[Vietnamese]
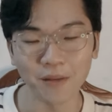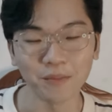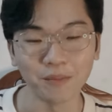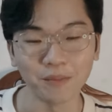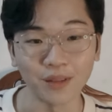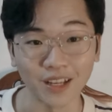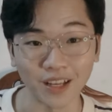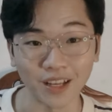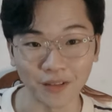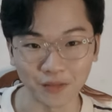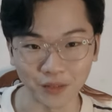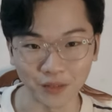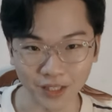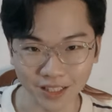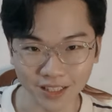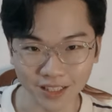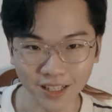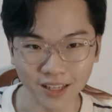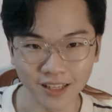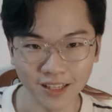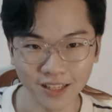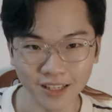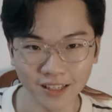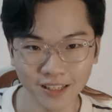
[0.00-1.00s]
Mình là Vĩnh
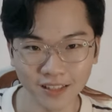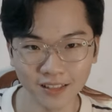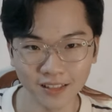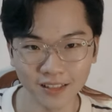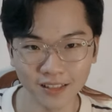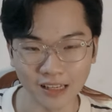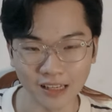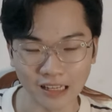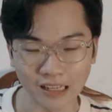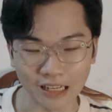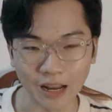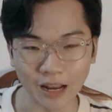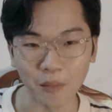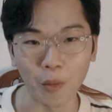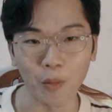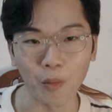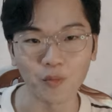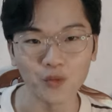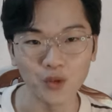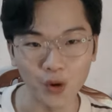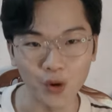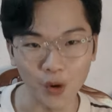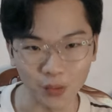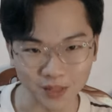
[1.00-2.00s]
Ký, là một
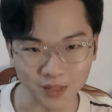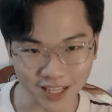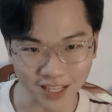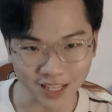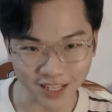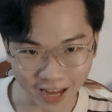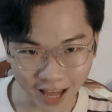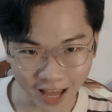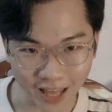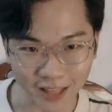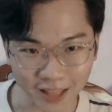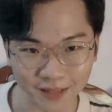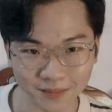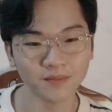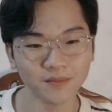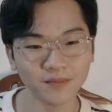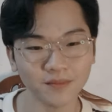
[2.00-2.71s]
du học sinh Đài.